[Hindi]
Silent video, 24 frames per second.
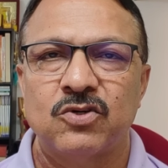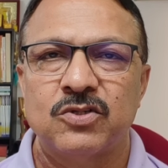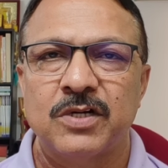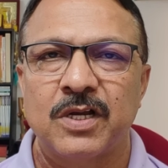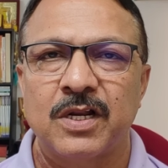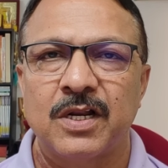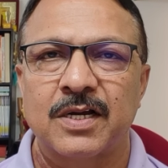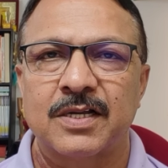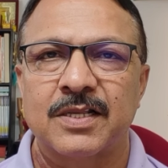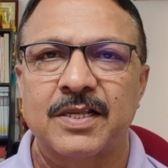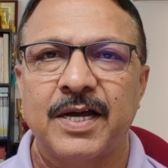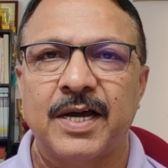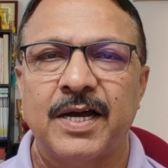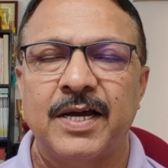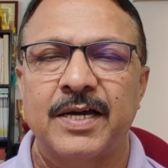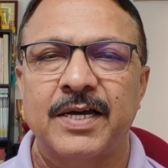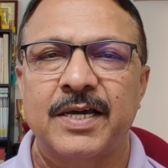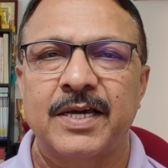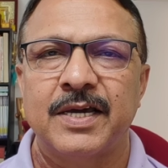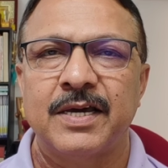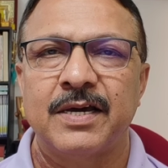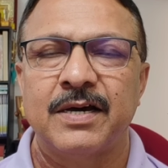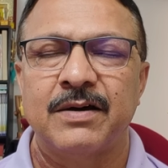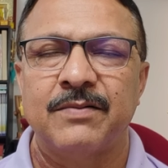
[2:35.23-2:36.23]
मुझे लगता है
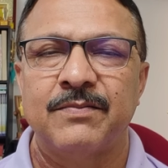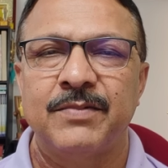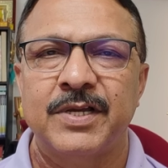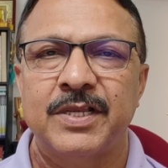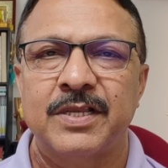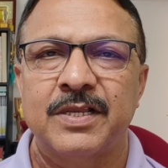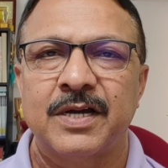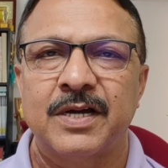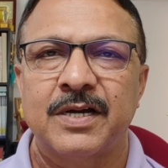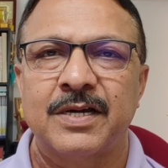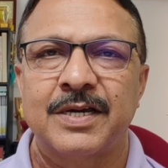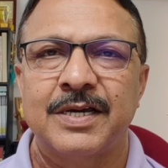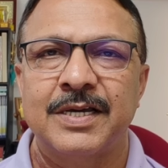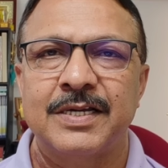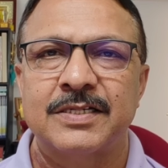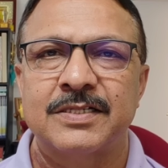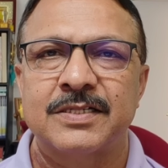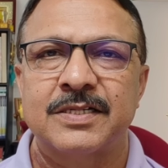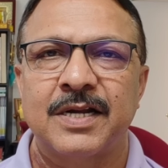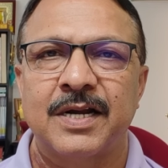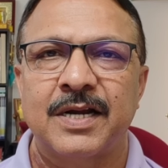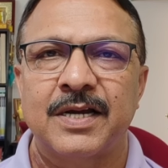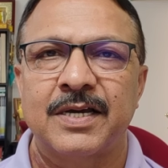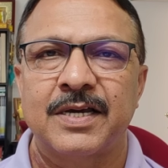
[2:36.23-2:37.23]
कि अभी तक
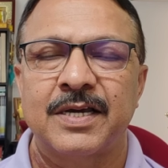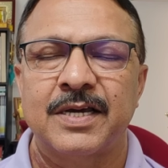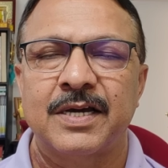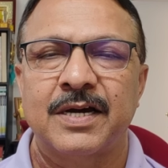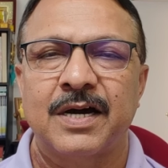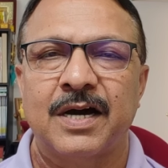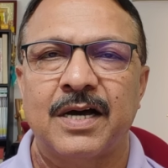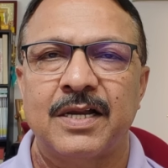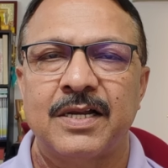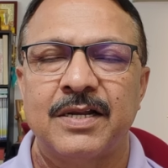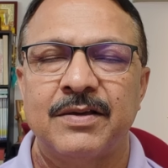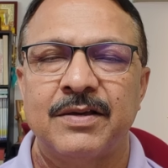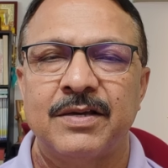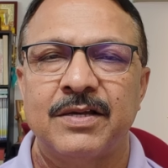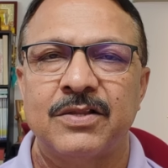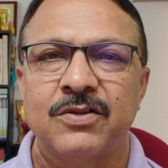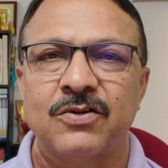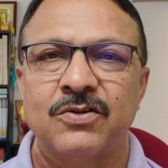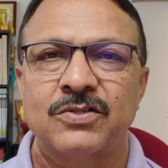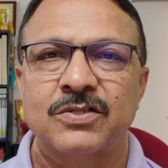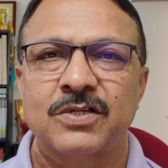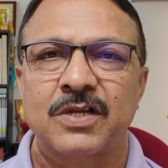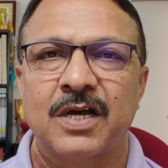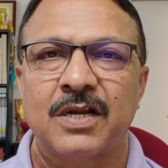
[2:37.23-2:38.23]
इस तरह की कहानी
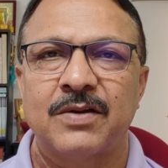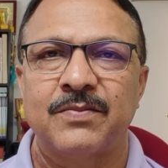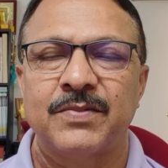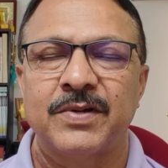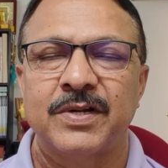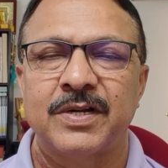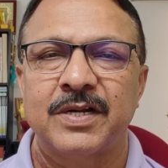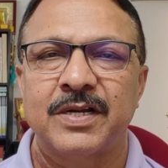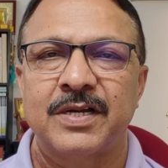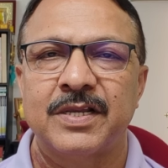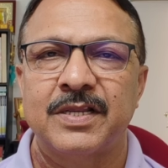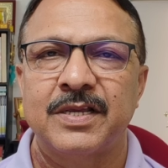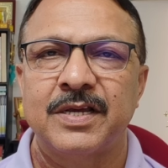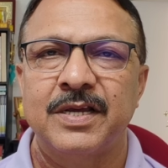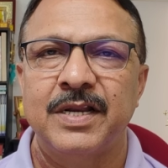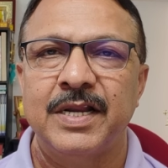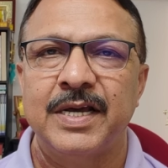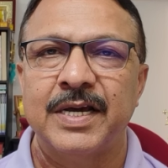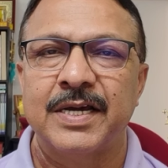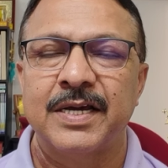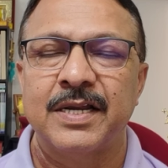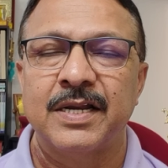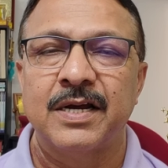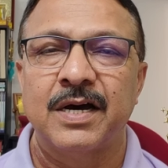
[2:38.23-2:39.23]
हिंदुस्तान में नहीं थी
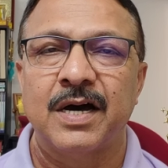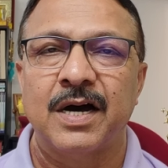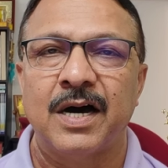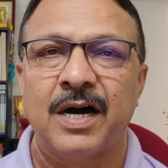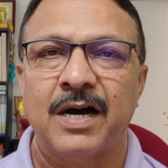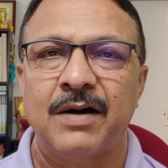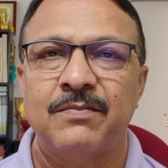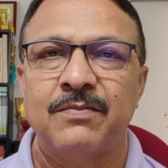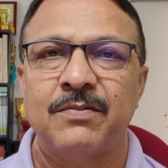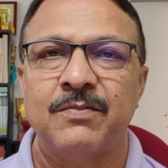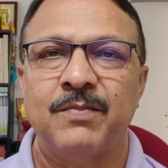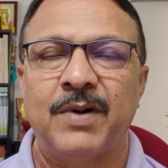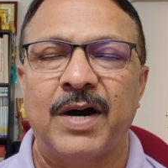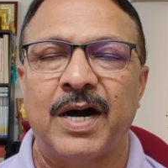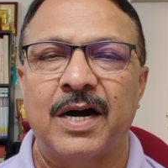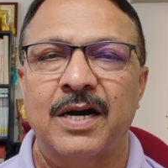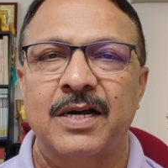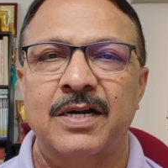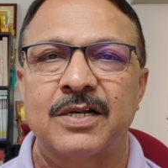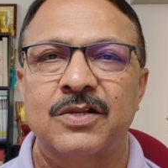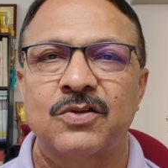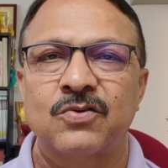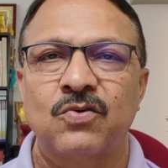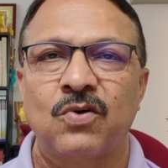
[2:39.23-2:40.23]
लेकिन अब
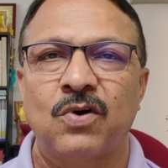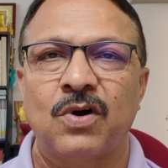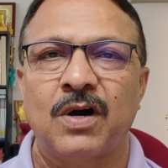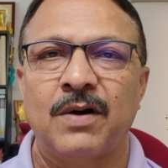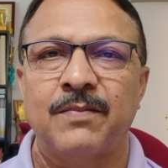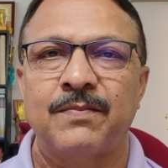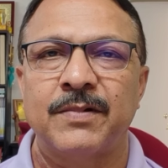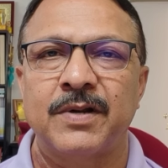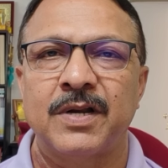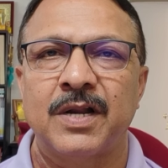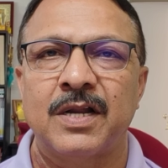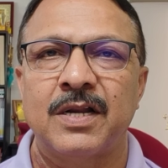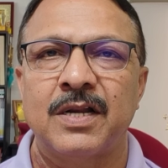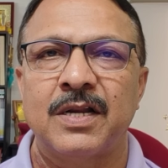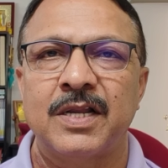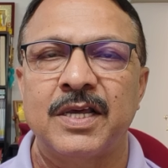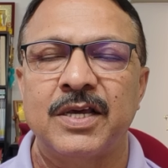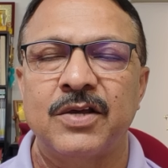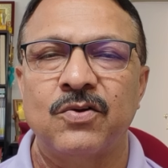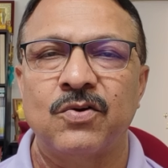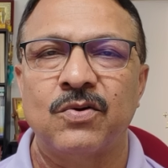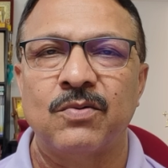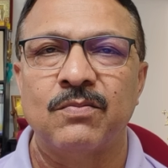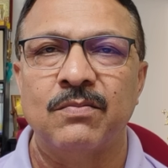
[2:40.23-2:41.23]
भारत को अपना
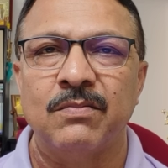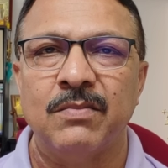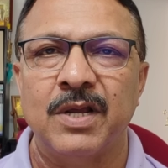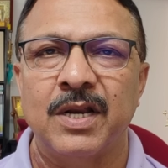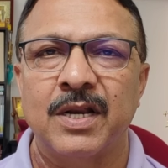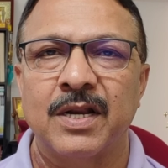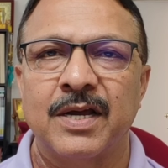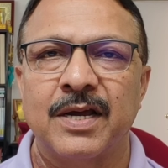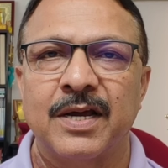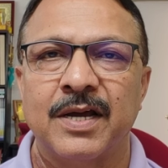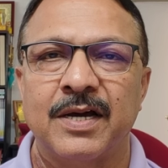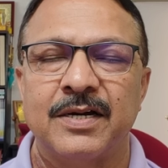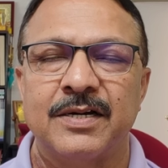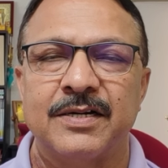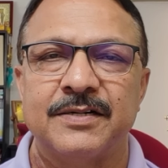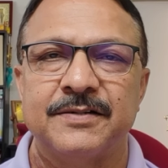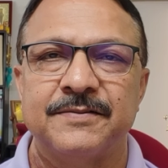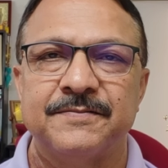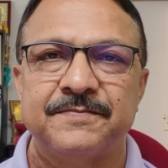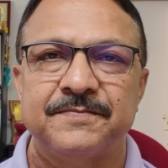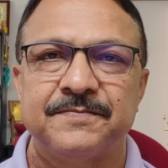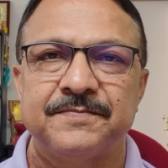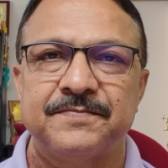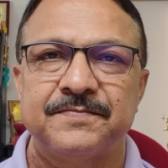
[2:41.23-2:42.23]
नीरो मिल गया है
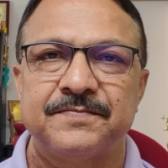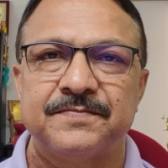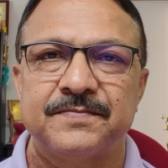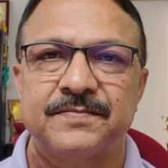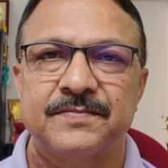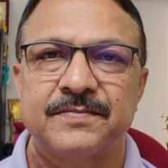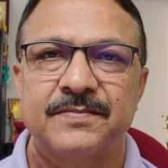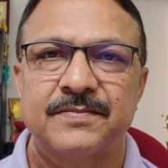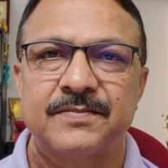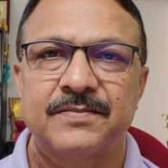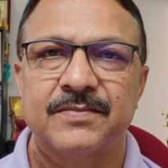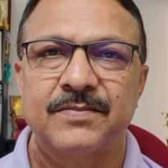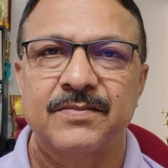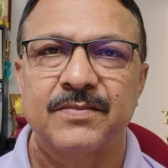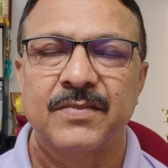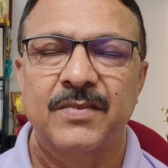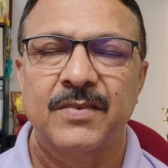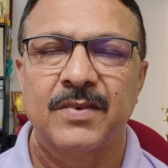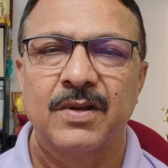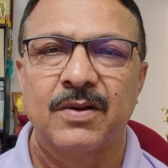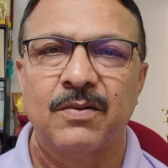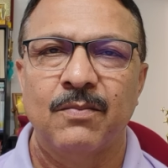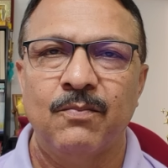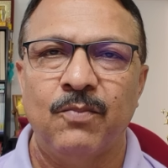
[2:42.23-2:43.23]

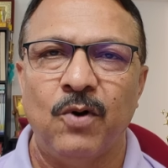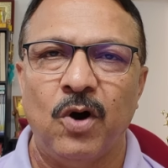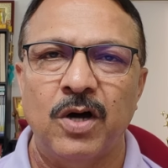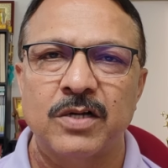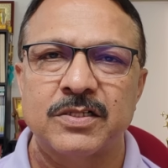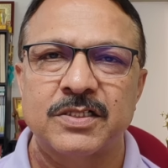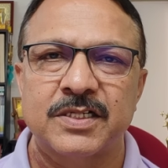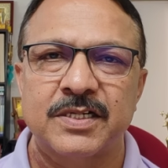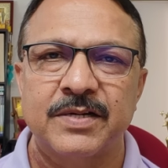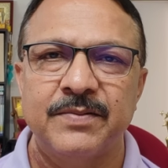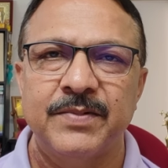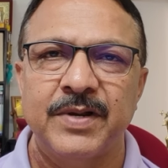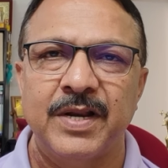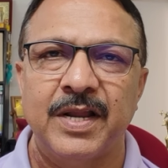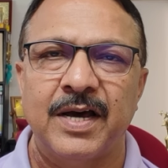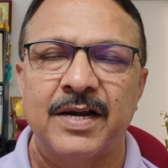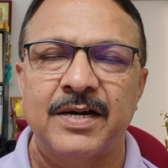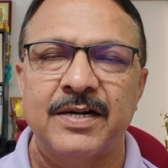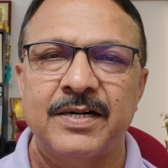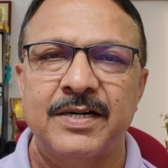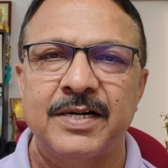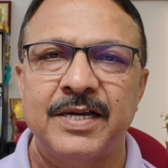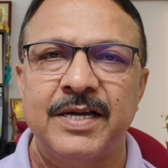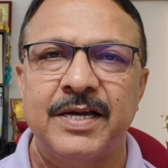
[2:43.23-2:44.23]
बहुत
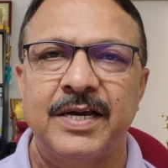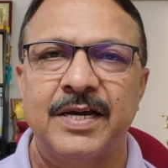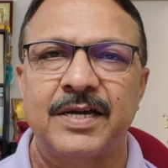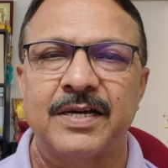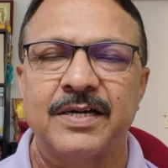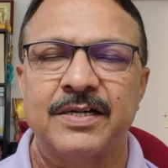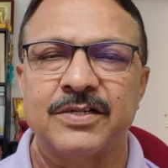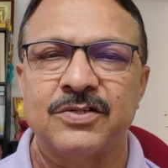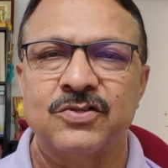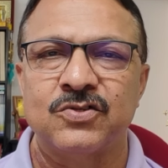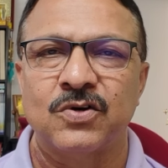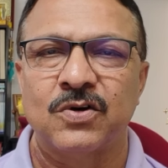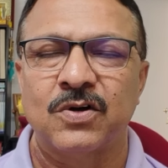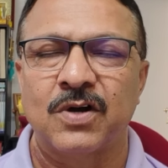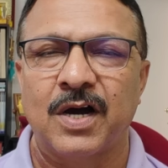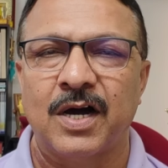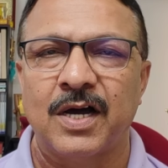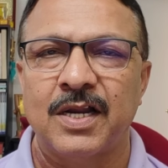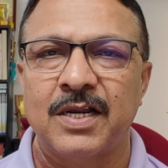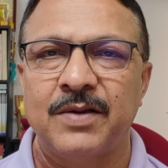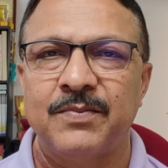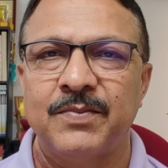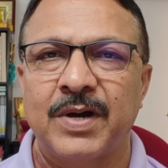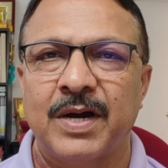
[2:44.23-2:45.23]
सिमिलैरिटी है जो
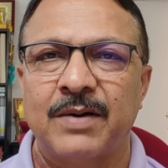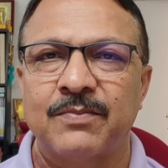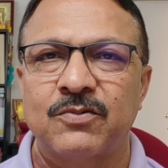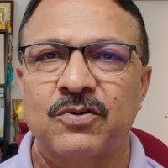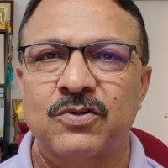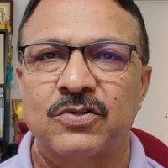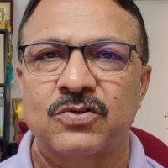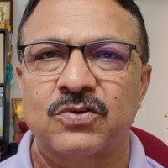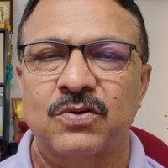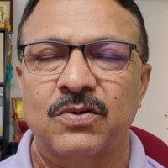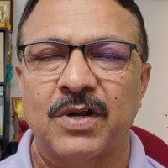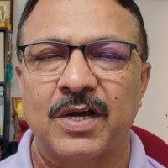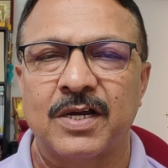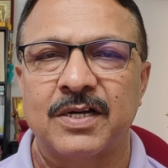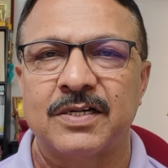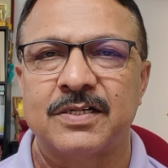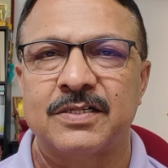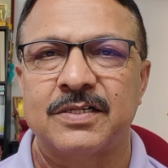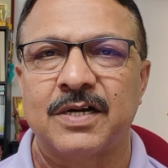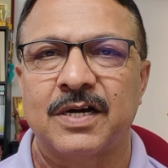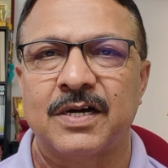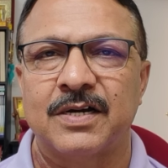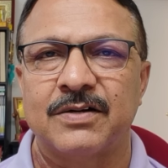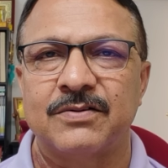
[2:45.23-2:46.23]
कहानी मैं आपको
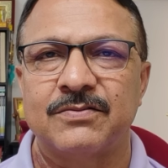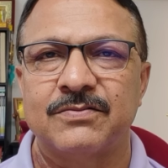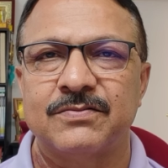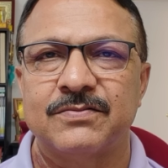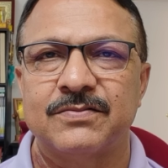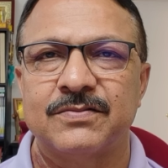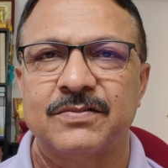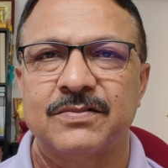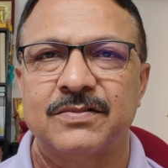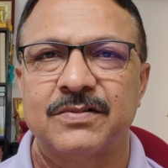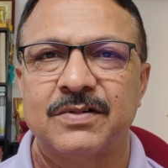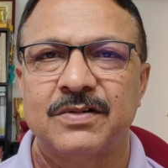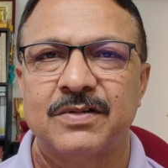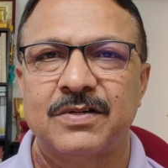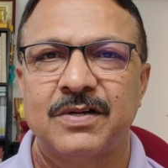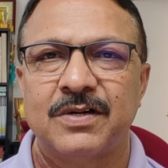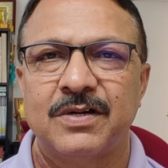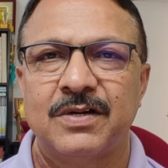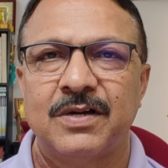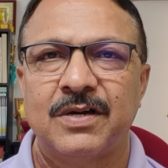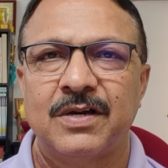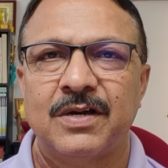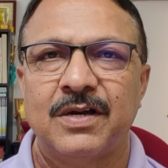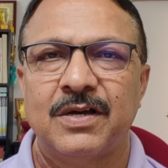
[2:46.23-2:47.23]
सुनाने जा रहा
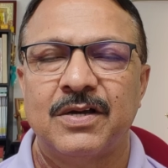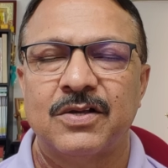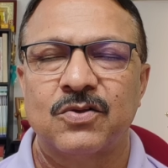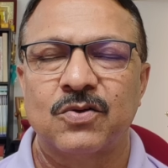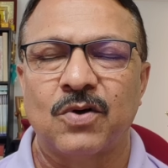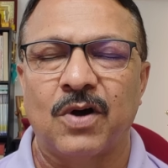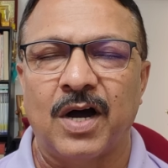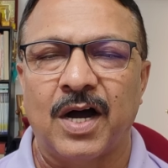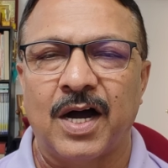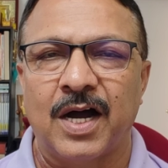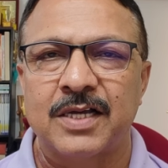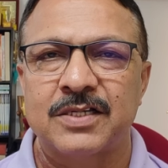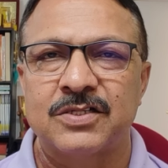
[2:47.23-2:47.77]
हूं तो